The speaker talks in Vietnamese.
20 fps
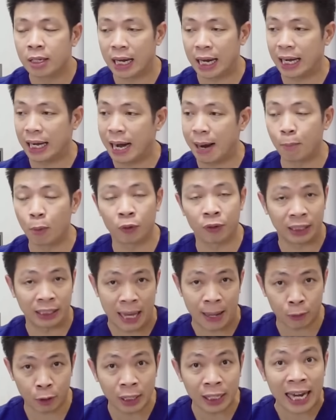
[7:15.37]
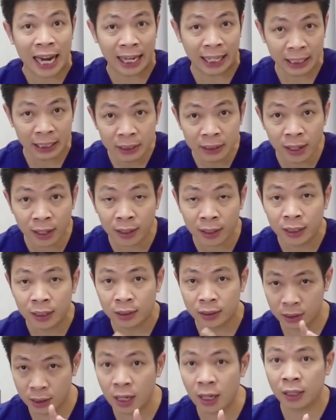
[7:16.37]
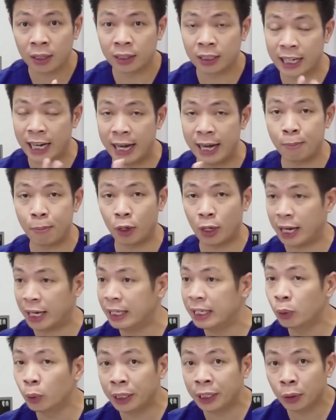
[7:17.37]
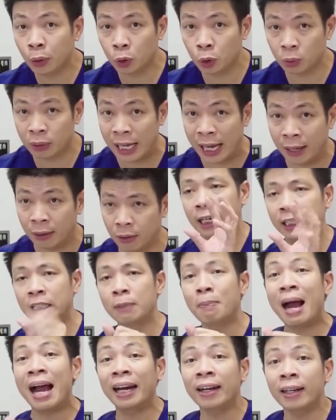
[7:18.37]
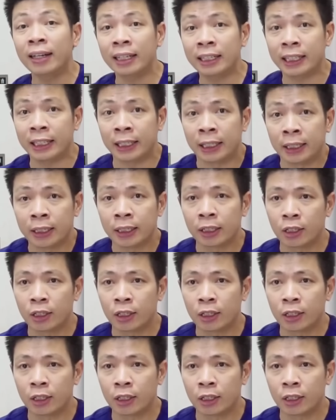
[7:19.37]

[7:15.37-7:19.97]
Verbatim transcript: à, là 1,8 cho đến 2 lít nước nữa thì đấy là một cái lưu ý của chúng ta cái thứ ba nữa là gì